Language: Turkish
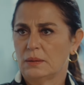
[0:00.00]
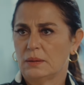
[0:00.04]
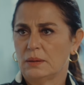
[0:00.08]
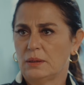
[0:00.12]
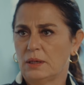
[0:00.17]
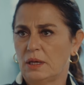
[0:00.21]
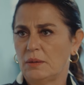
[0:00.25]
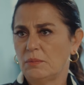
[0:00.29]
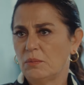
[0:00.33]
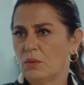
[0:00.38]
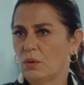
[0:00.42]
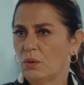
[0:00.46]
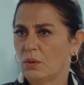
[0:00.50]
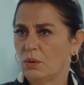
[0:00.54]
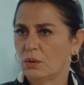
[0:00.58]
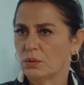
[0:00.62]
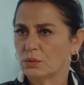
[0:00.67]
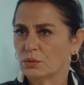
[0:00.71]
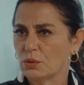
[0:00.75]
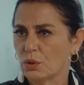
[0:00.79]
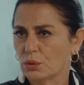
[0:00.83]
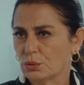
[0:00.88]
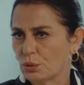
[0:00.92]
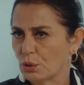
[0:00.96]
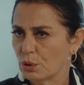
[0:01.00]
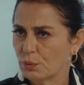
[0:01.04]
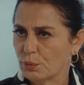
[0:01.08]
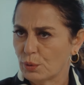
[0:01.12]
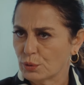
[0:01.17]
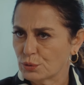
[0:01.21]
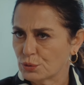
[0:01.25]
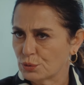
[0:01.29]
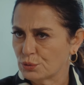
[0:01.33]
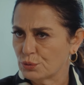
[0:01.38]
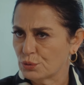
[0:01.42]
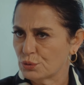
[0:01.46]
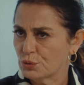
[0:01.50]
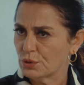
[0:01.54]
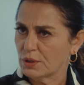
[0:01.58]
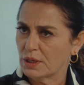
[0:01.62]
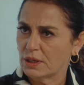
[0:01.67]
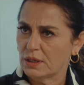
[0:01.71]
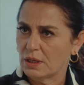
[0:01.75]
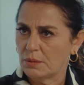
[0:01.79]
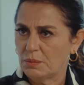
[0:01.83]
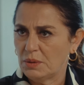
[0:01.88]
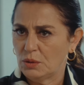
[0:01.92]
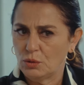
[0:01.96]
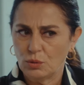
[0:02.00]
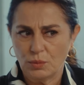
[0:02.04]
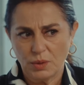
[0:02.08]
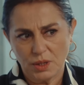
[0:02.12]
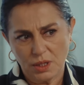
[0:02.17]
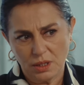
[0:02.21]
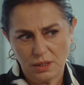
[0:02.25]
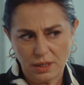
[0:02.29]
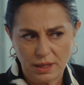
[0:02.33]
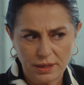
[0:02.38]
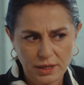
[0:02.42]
Hem o doktor bozuntusu gene bir numaralar